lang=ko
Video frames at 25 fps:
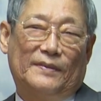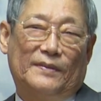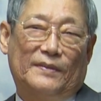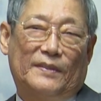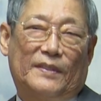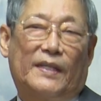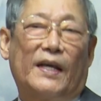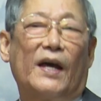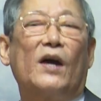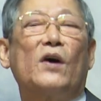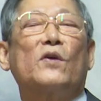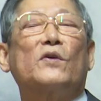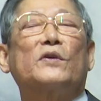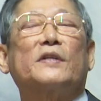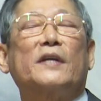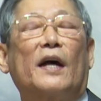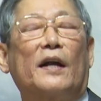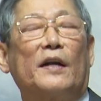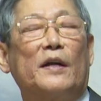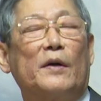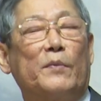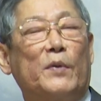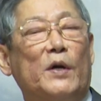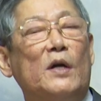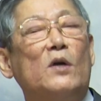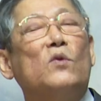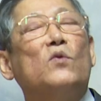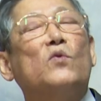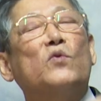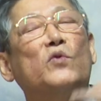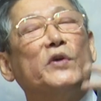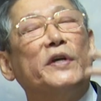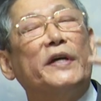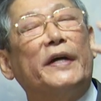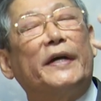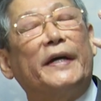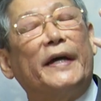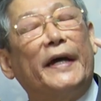세로살림을
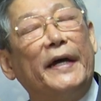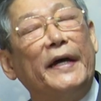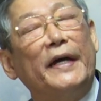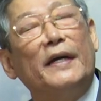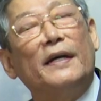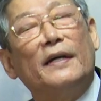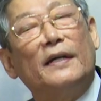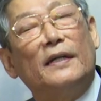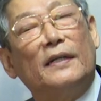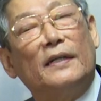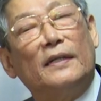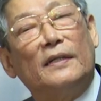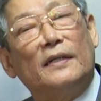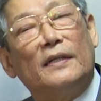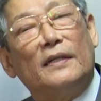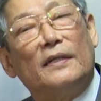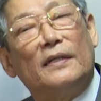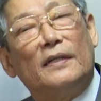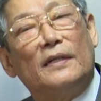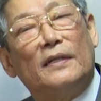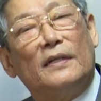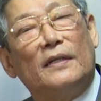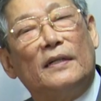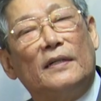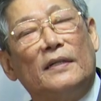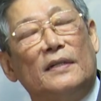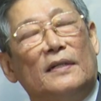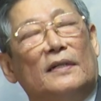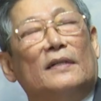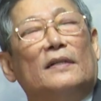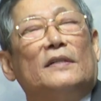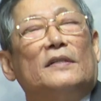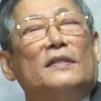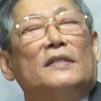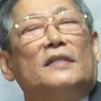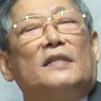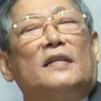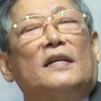우리에게
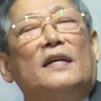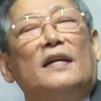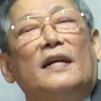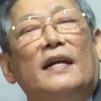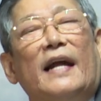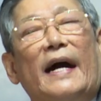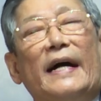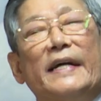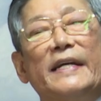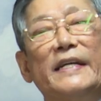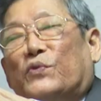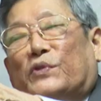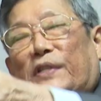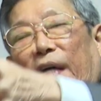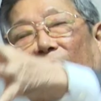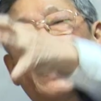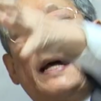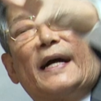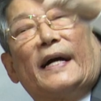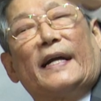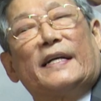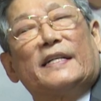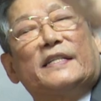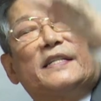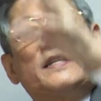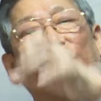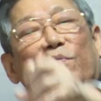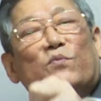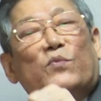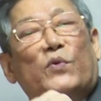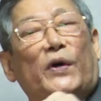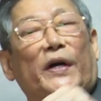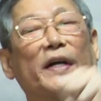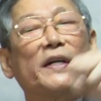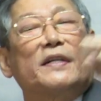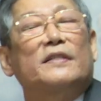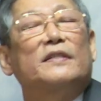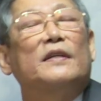신랑이 사랑하는
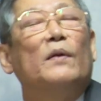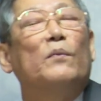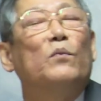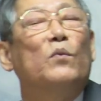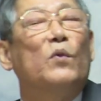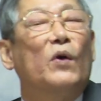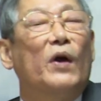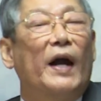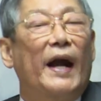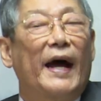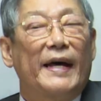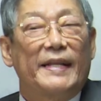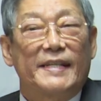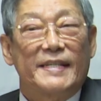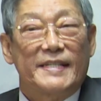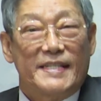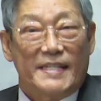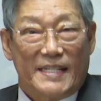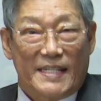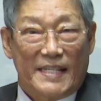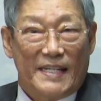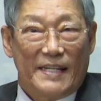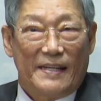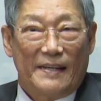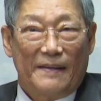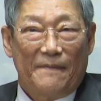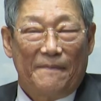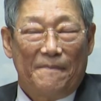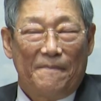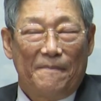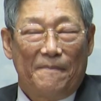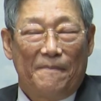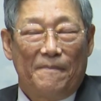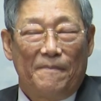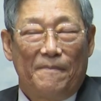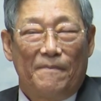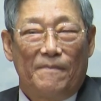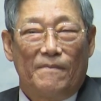신부에게 선물을 하듯이
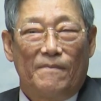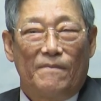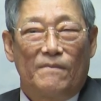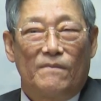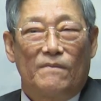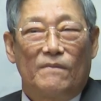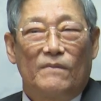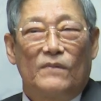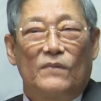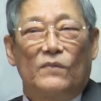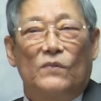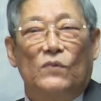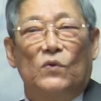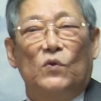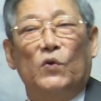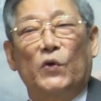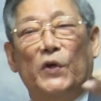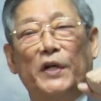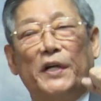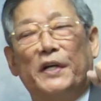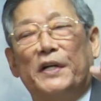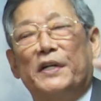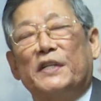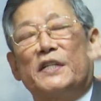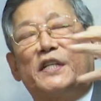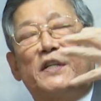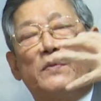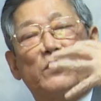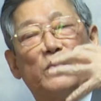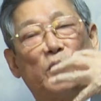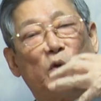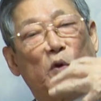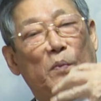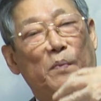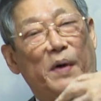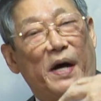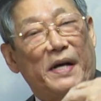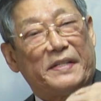우리를
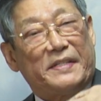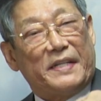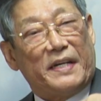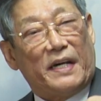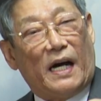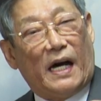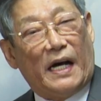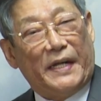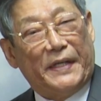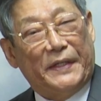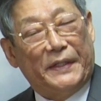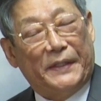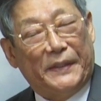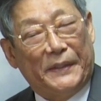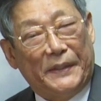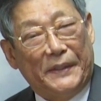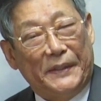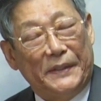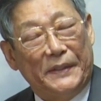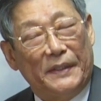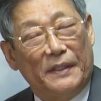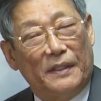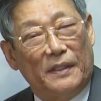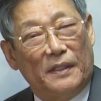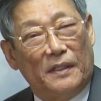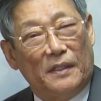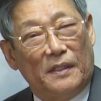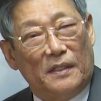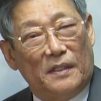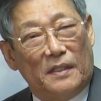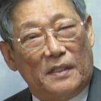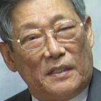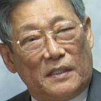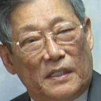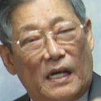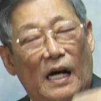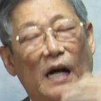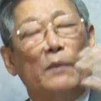신부로 맞이하여
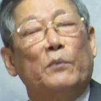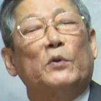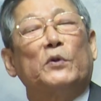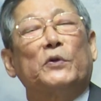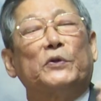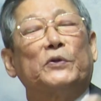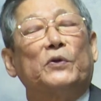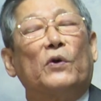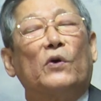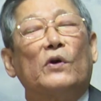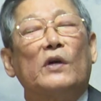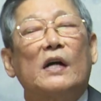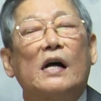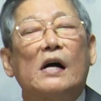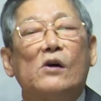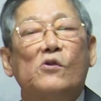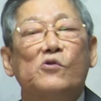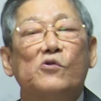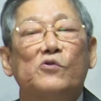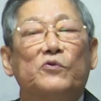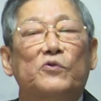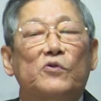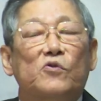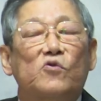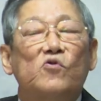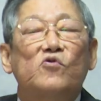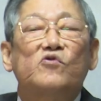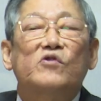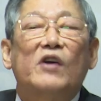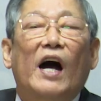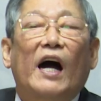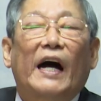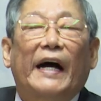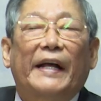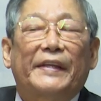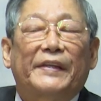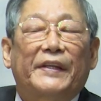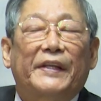참으로 놀라운
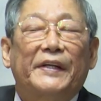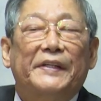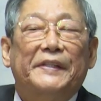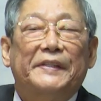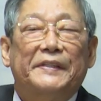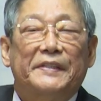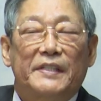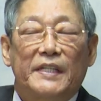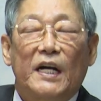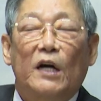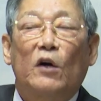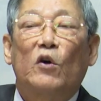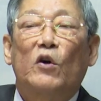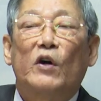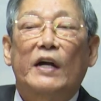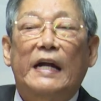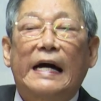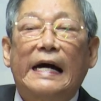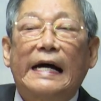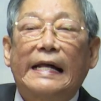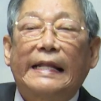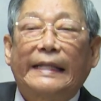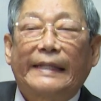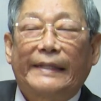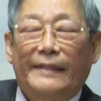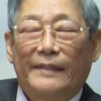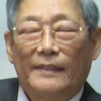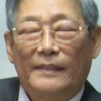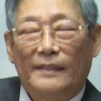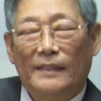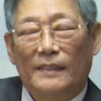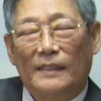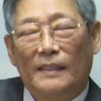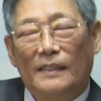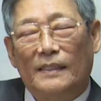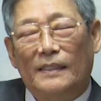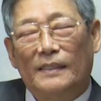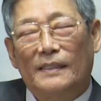꿈과 같은 영원한
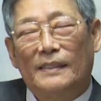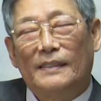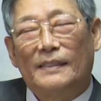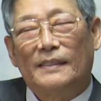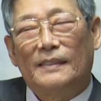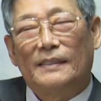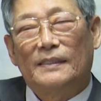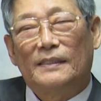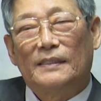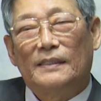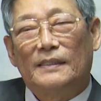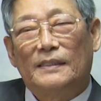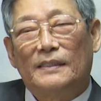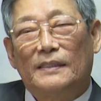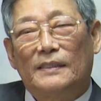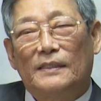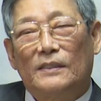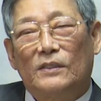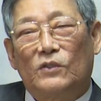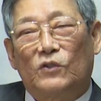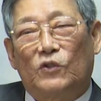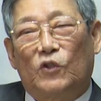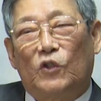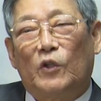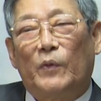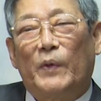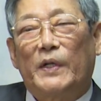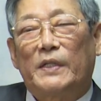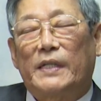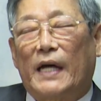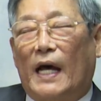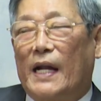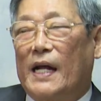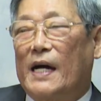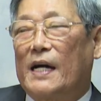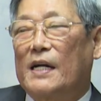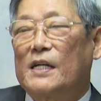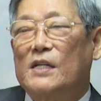주님의
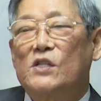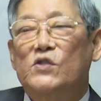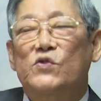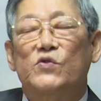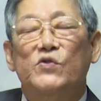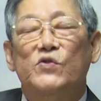사랑을